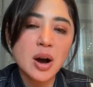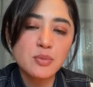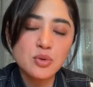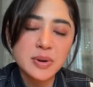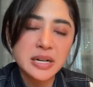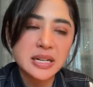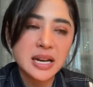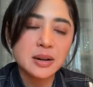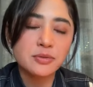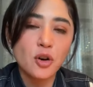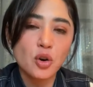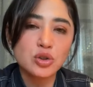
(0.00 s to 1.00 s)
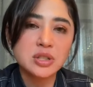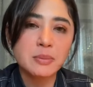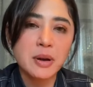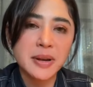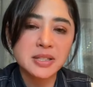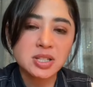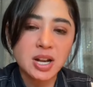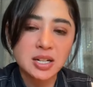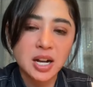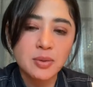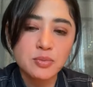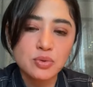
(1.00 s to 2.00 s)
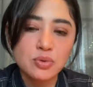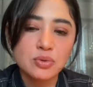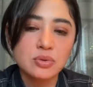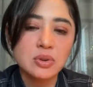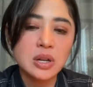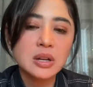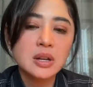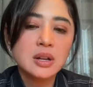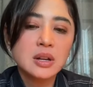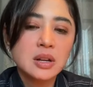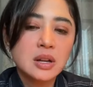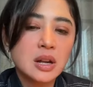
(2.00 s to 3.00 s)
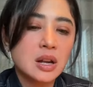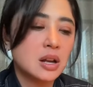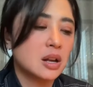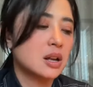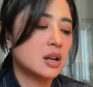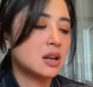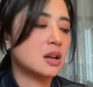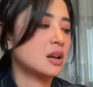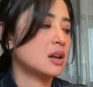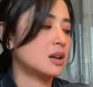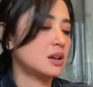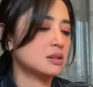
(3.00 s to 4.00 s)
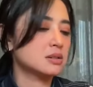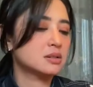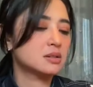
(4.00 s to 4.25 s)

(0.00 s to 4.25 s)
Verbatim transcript: kamu mendingan fokus sama majikan kamu. Nah,